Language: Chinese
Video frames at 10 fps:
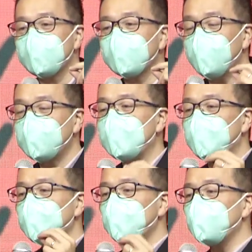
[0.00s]
到底
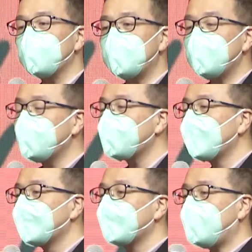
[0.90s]
母亲
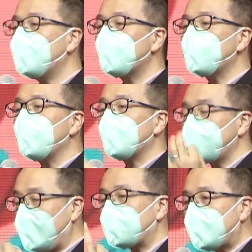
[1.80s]
他们做了
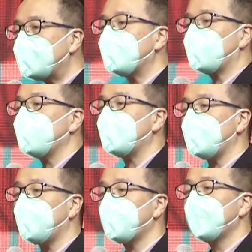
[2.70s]
哪三件事情？